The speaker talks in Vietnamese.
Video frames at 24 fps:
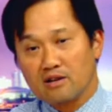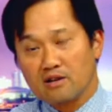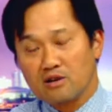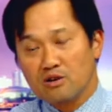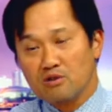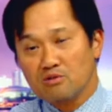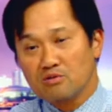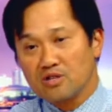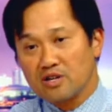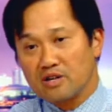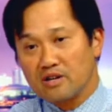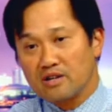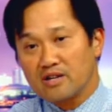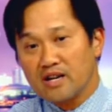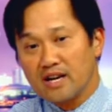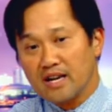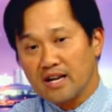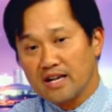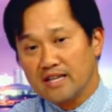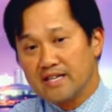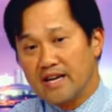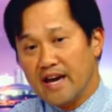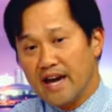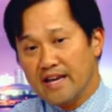cứu chữa rất
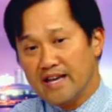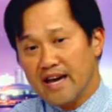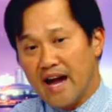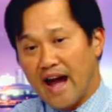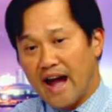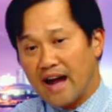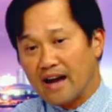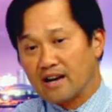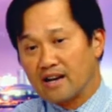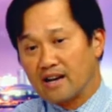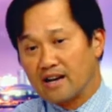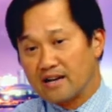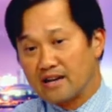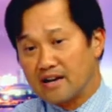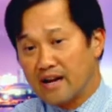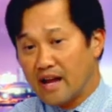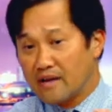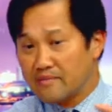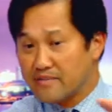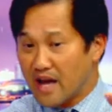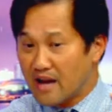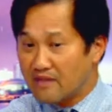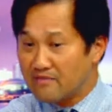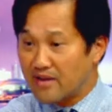là dễ dàng, là
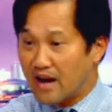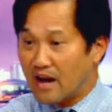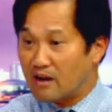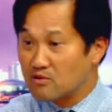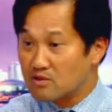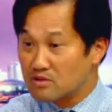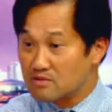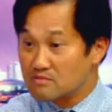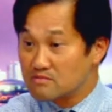đem, đem vào.